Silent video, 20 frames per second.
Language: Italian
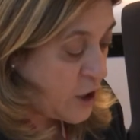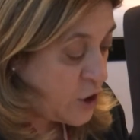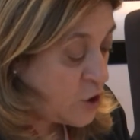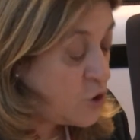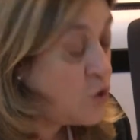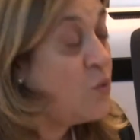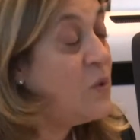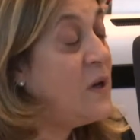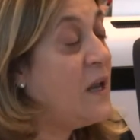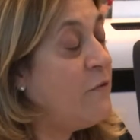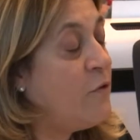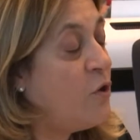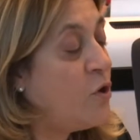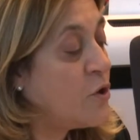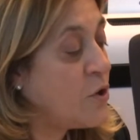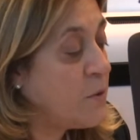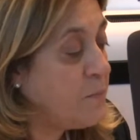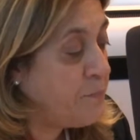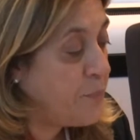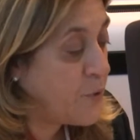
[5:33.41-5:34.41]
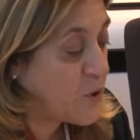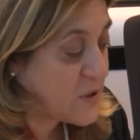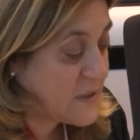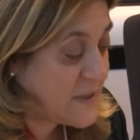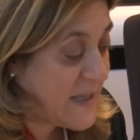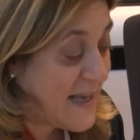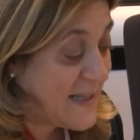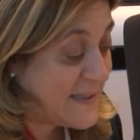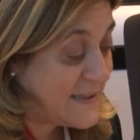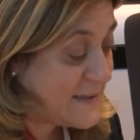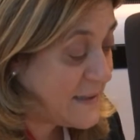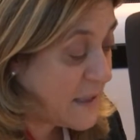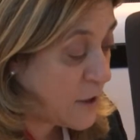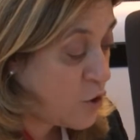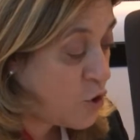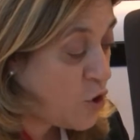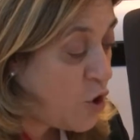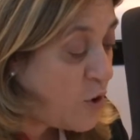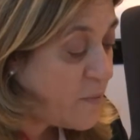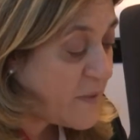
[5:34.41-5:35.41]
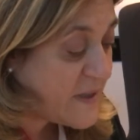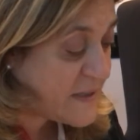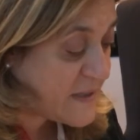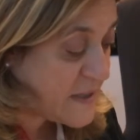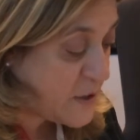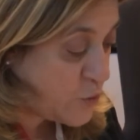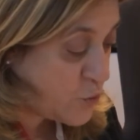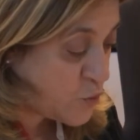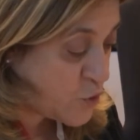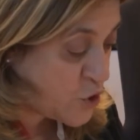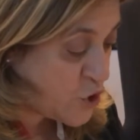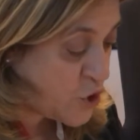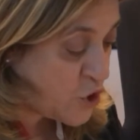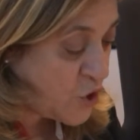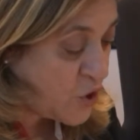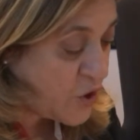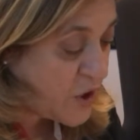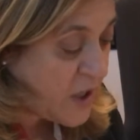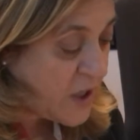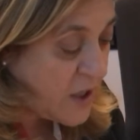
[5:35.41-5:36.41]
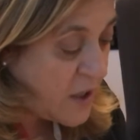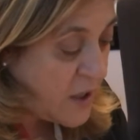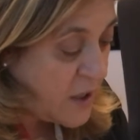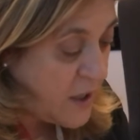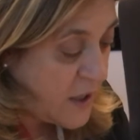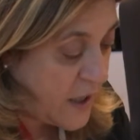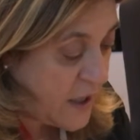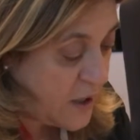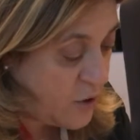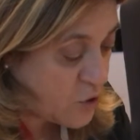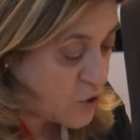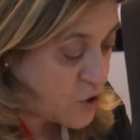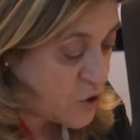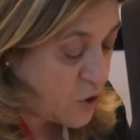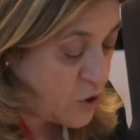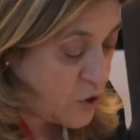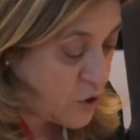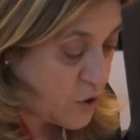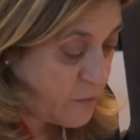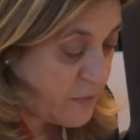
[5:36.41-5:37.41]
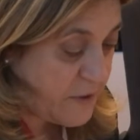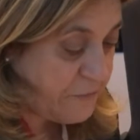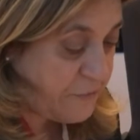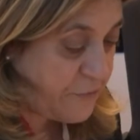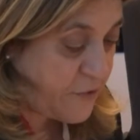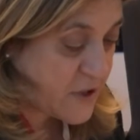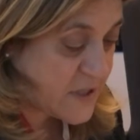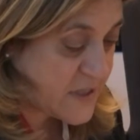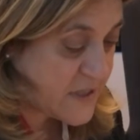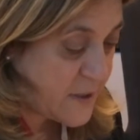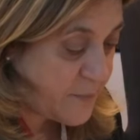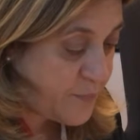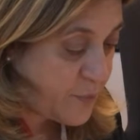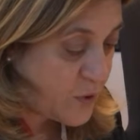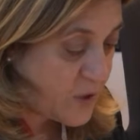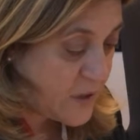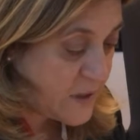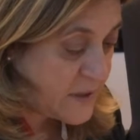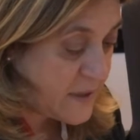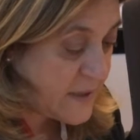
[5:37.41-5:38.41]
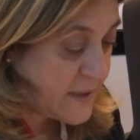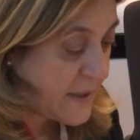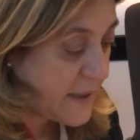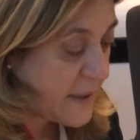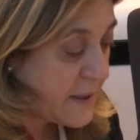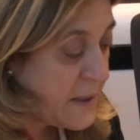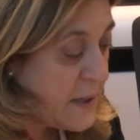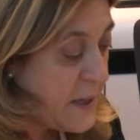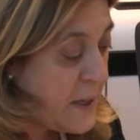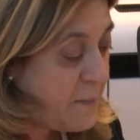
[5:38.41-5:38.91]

di un lavoro importante come istituzioni e non solo come forze politiche,